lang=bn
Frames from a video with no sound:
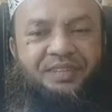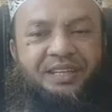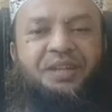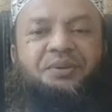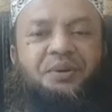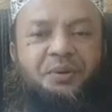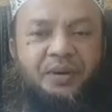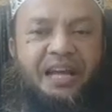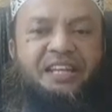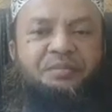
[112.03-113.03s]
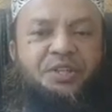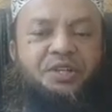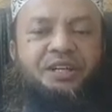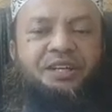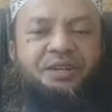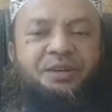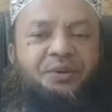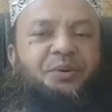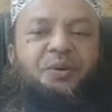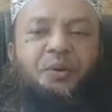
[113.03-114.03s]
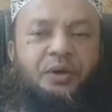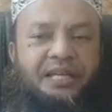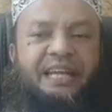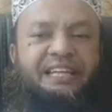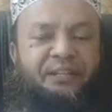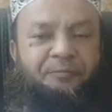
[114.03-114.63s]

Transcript: কিন্তু কোরআনে বিষয়ে কোনো কথাই নেই